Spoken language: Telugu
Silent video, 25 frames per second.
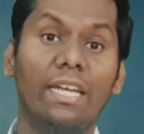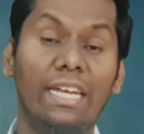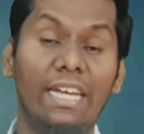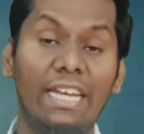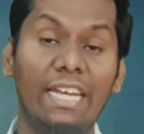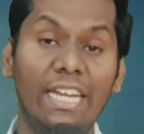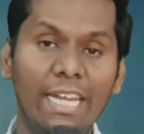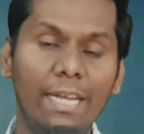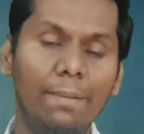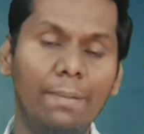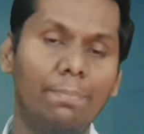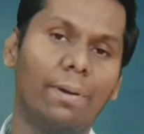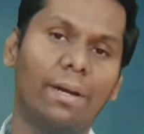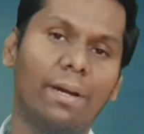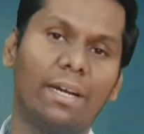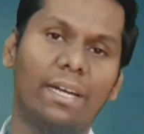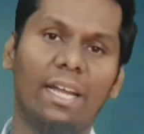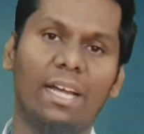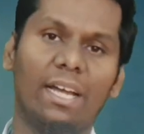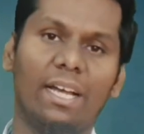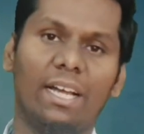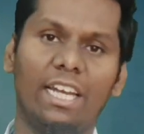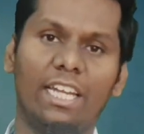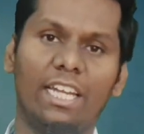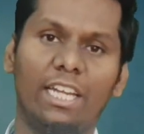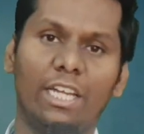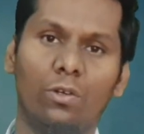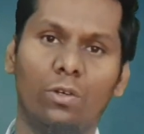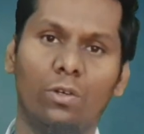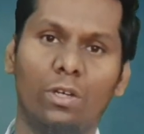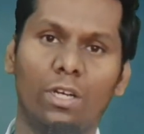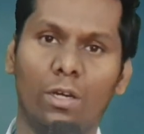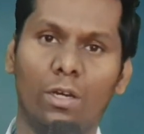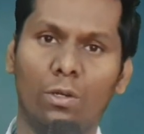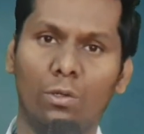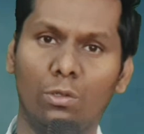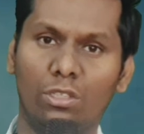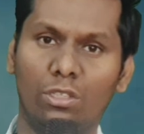నీ పట్ల కలిగి
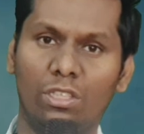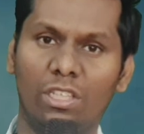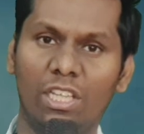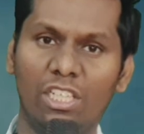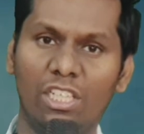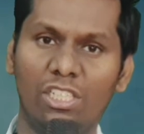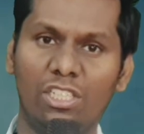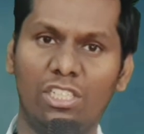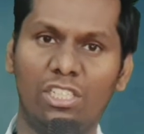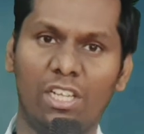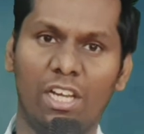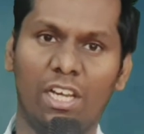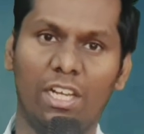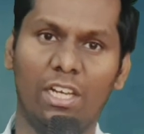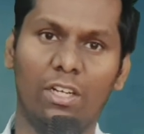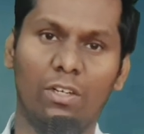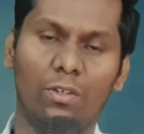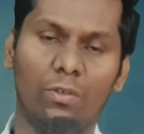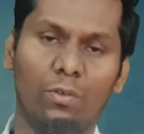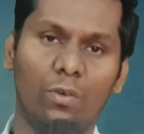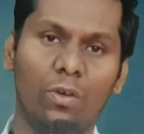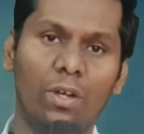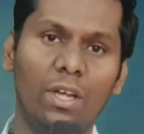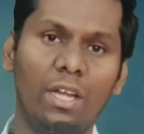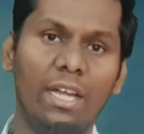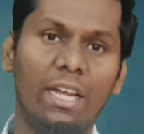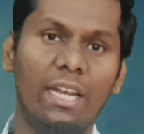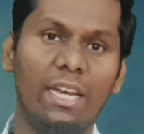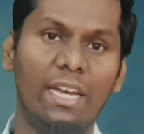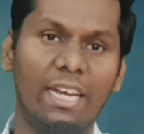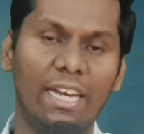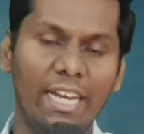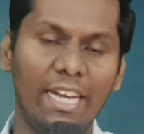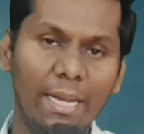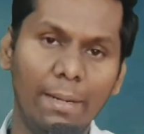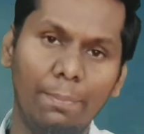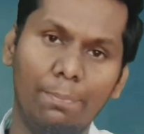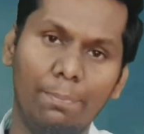ఉన్న ఉద్దేశాలను
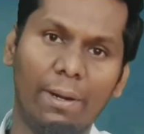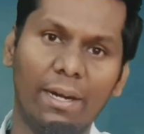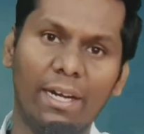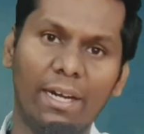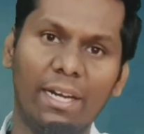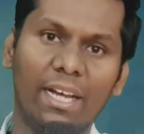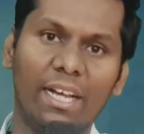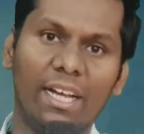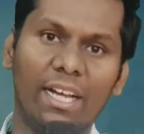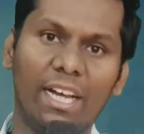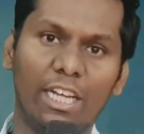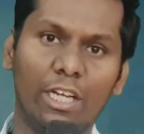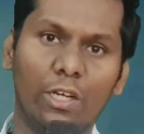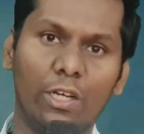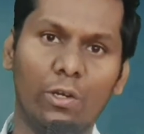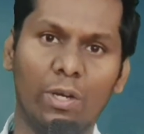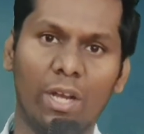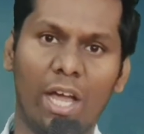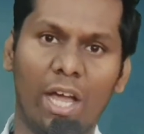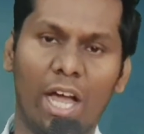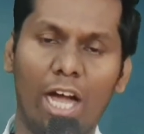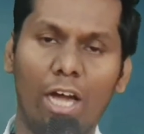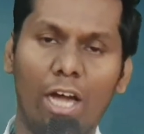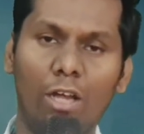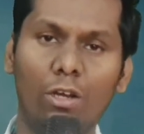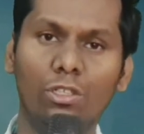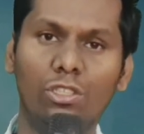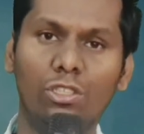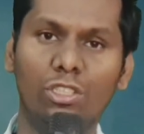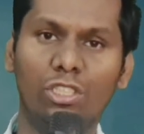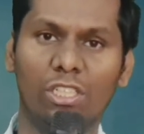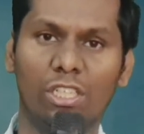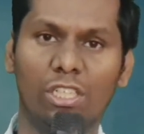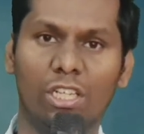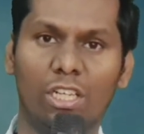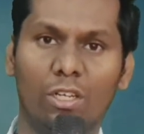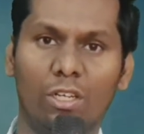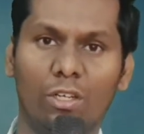నీ పట్ల కలిగి ఉన్న
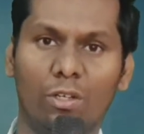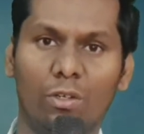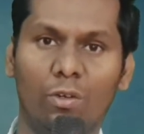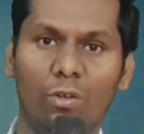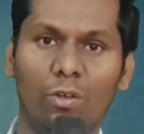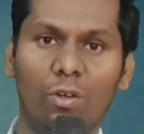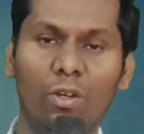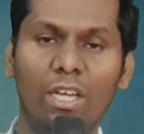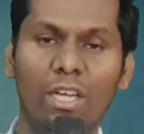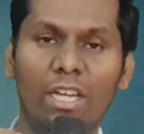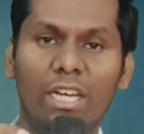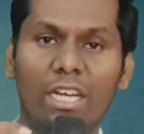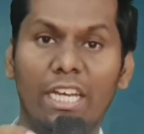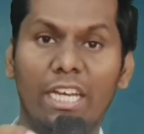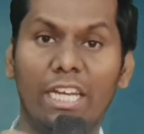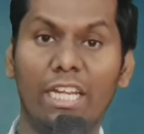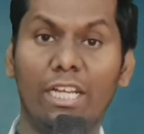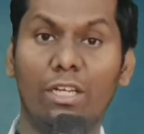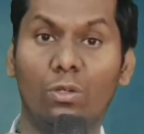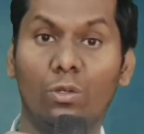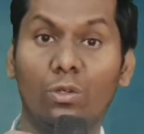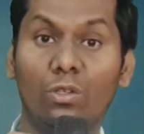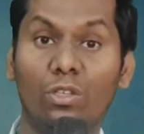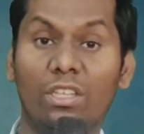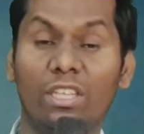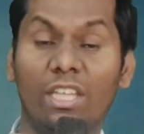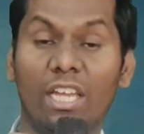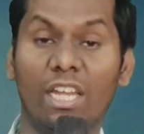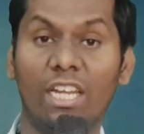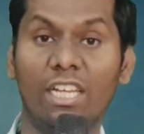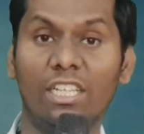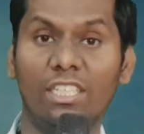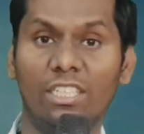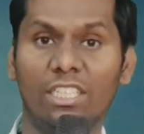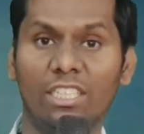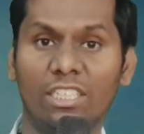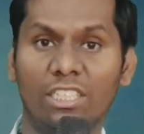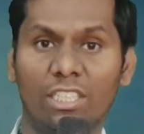ఆలోచనలను నీకు
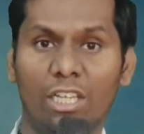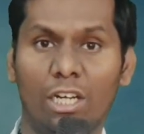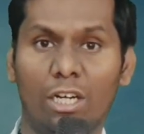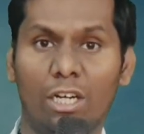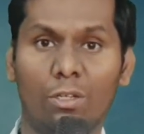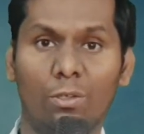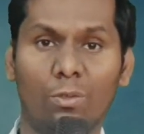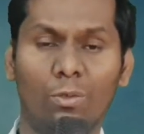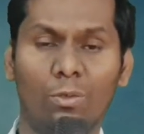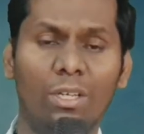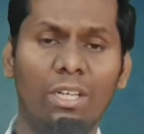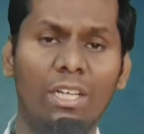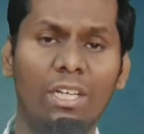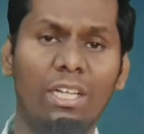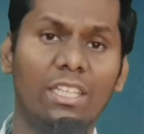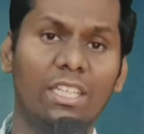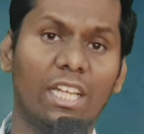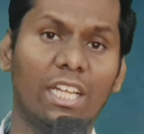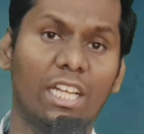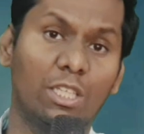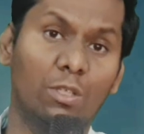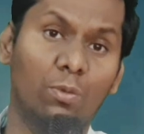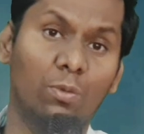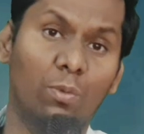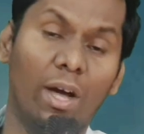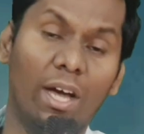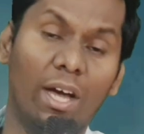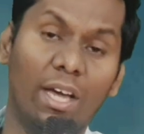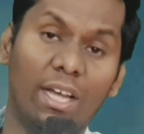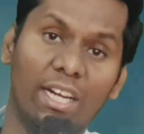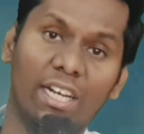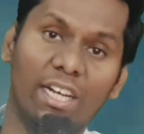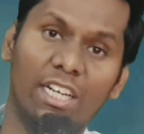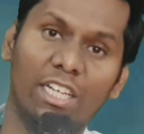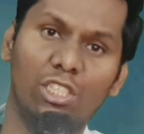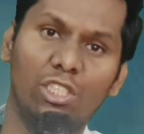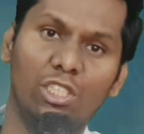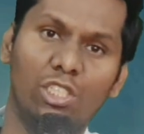తెలియజేస్తాడు
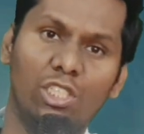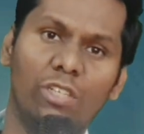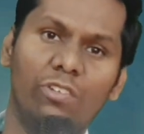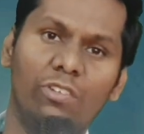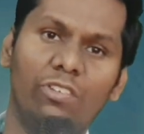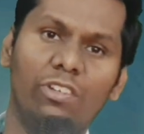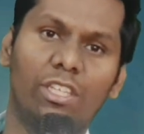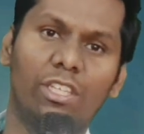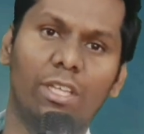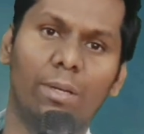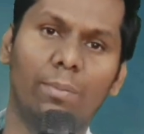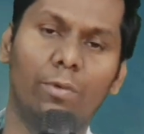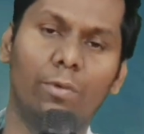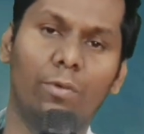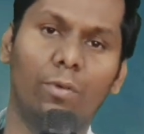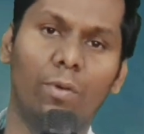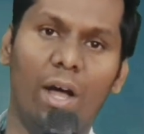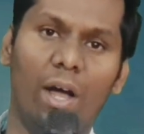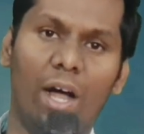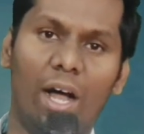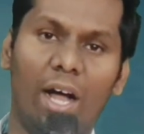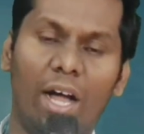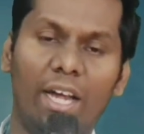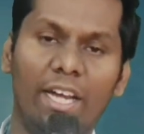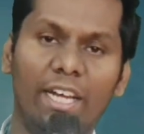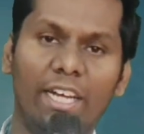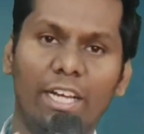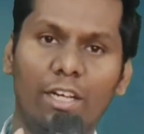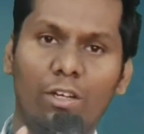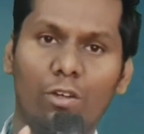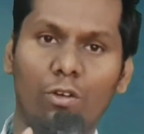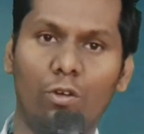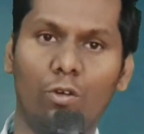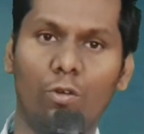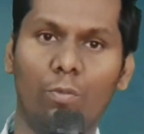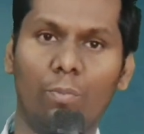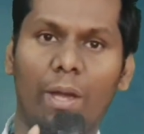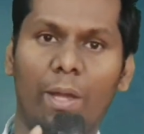తద్వారా నీ జీవితము
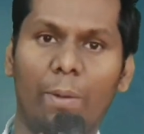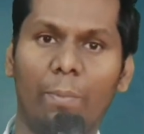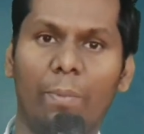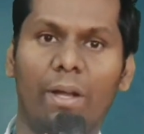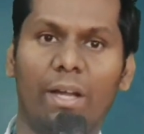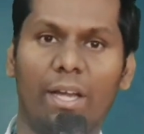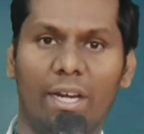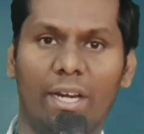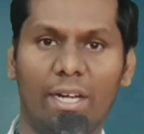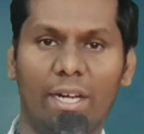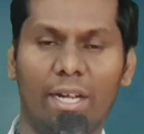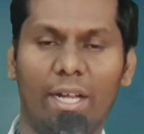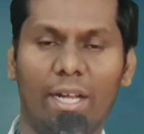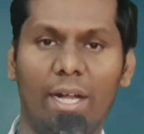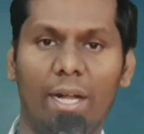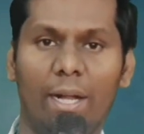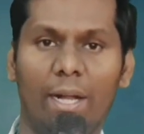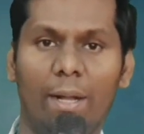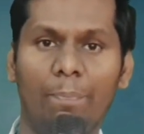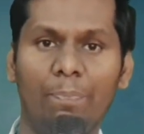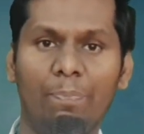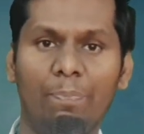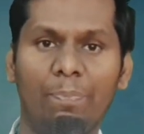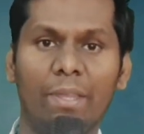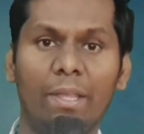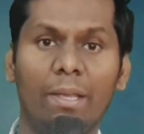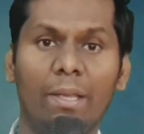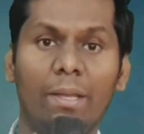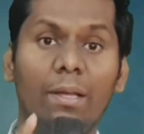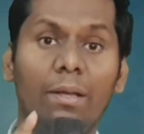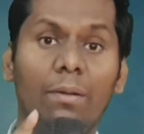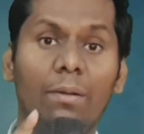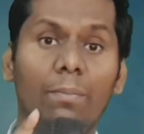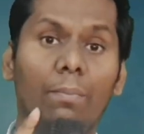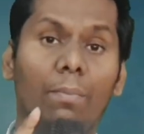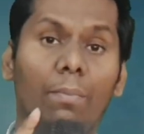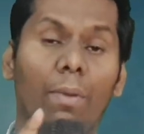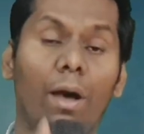ఆయనకు మహిమకరంగా
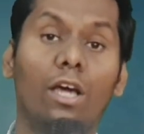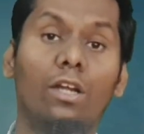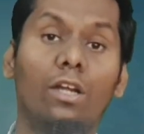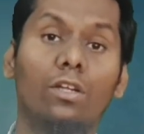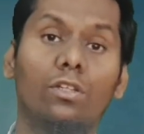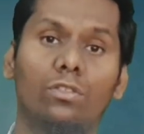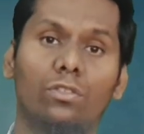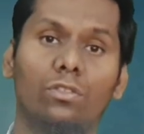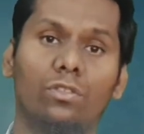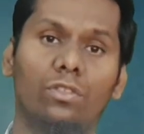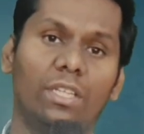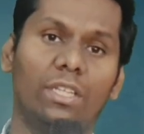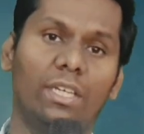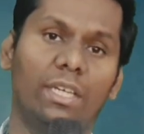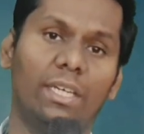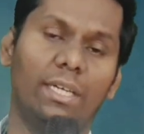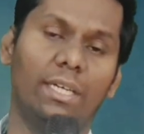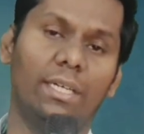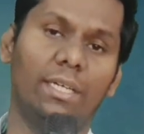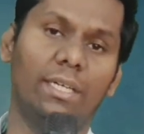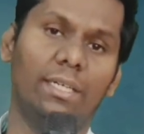మారుతుంది